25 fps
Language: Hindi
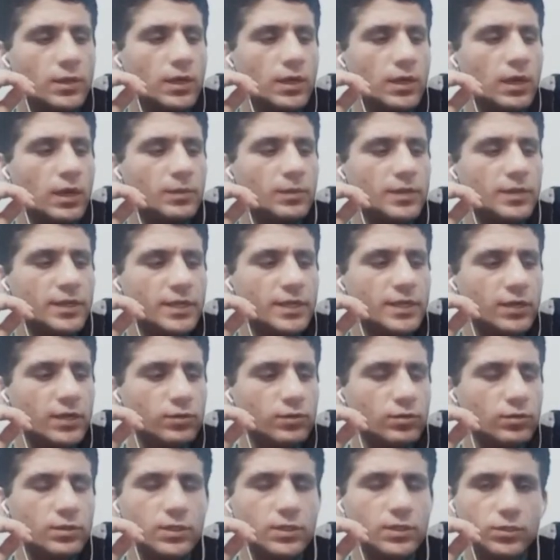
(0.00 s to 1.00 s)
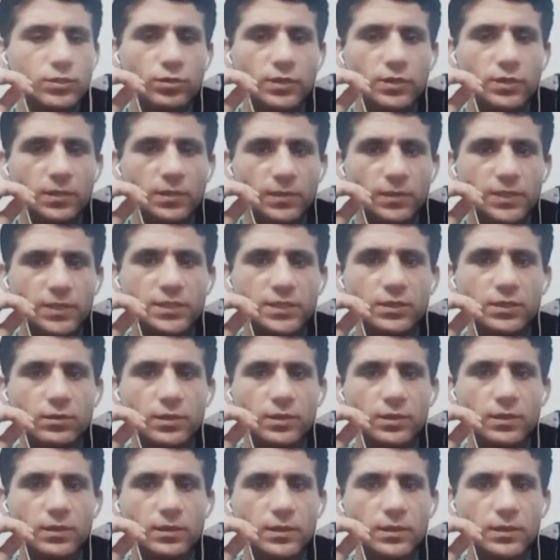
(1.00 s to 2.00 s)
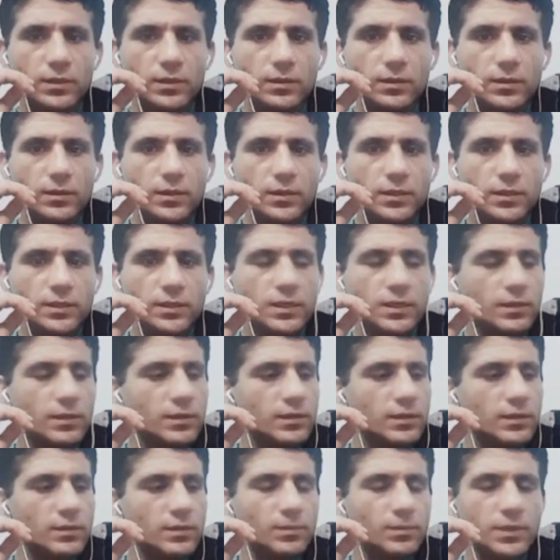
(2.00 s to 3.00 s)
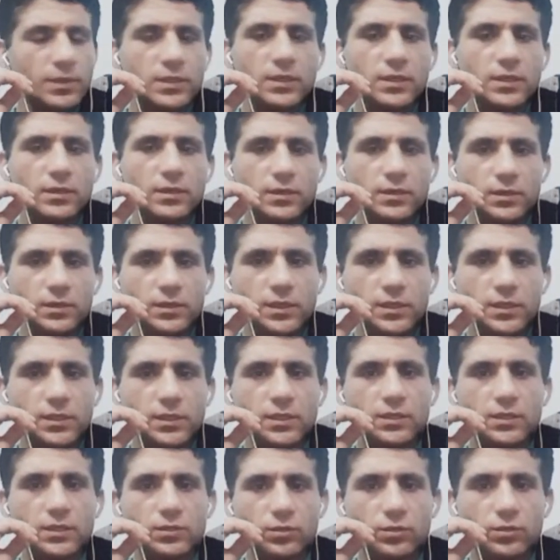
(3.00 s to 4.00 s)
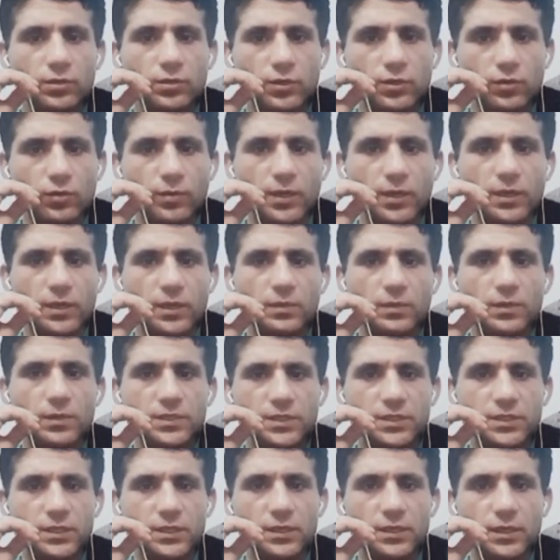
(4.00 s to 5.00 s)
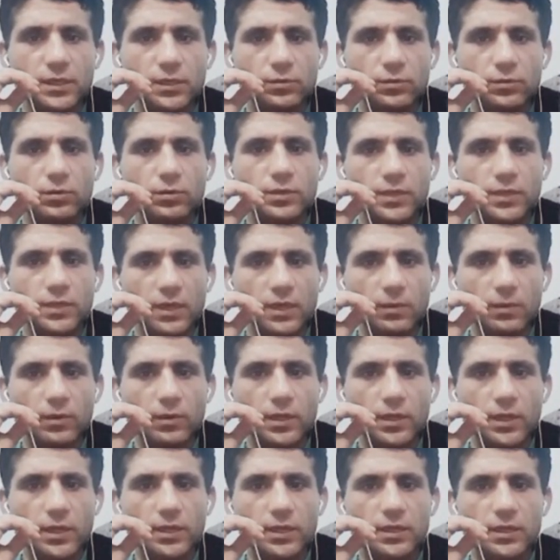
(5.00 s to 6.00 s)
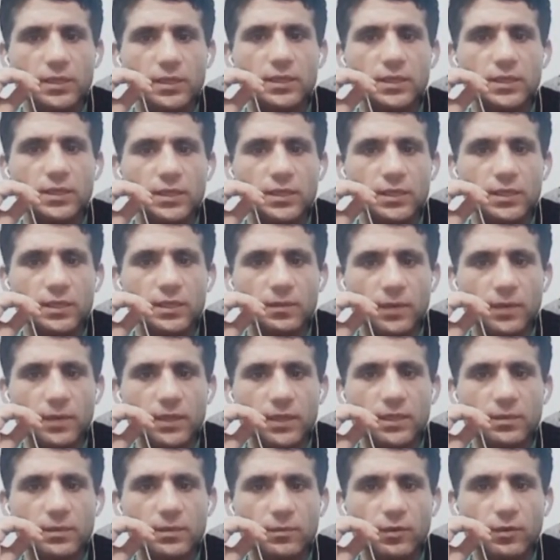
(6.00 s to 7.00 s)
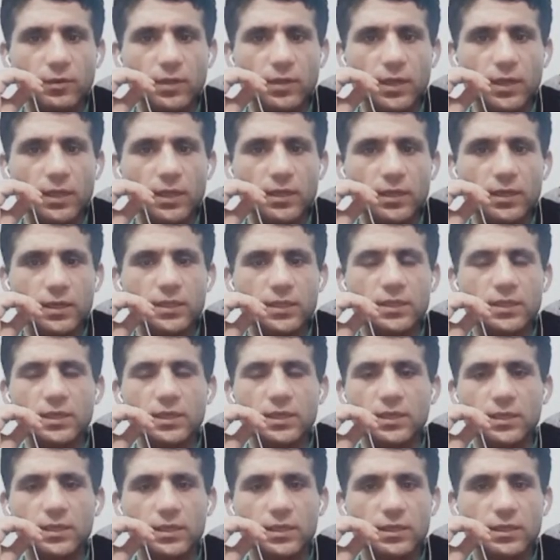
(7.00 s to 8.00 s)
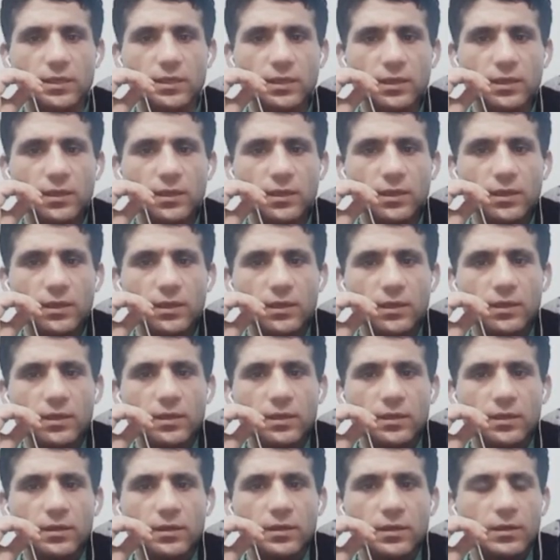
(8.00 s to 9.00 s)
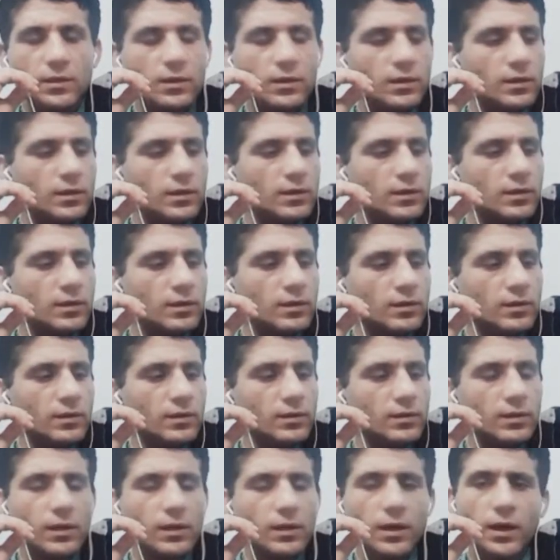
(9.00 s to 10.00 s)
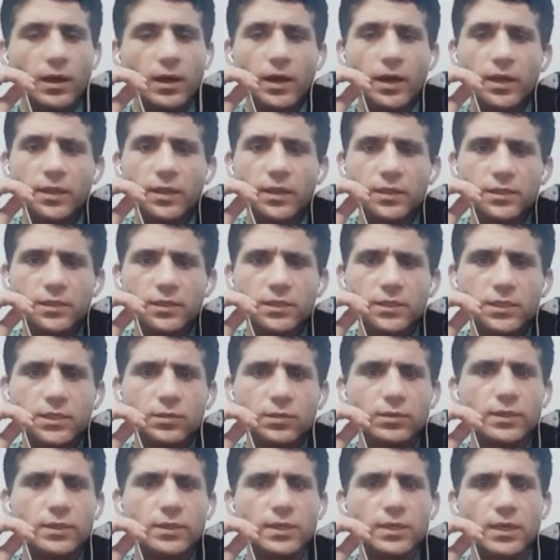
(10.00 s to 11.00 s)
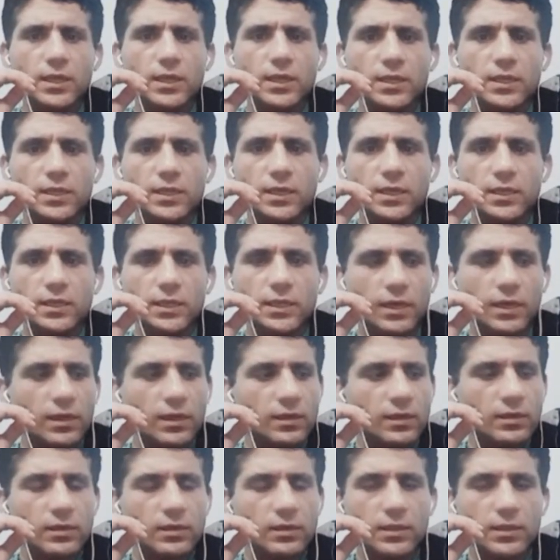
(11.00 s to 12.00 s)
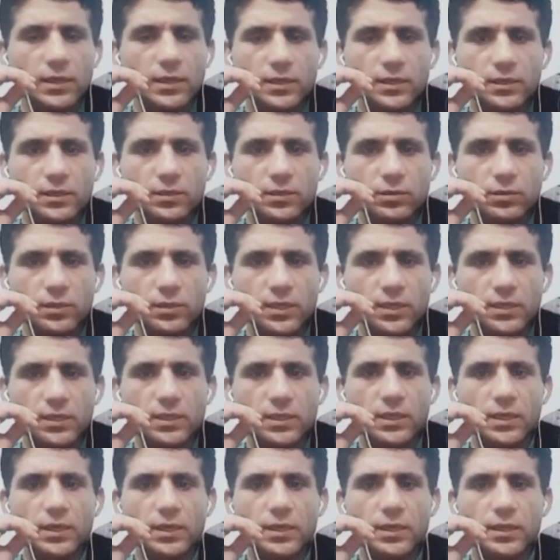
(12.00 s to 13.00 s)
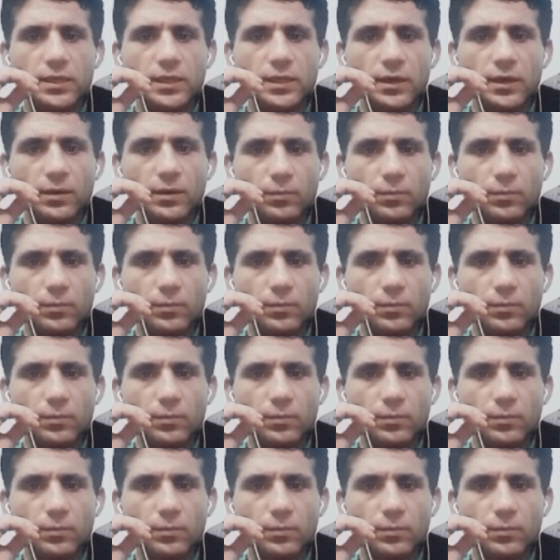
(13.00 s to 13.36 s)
अब ये टिकटॉक की छोटी बच्ची होगी ये पता है कितनी छोटी उम्र की बच्ची है इनको क्या बोल रहा है गंदी गंदी बातें बोल रहा है गंदी गंदी आ, हर किसी को ये गाली देता है ना लड़की को देखता है ना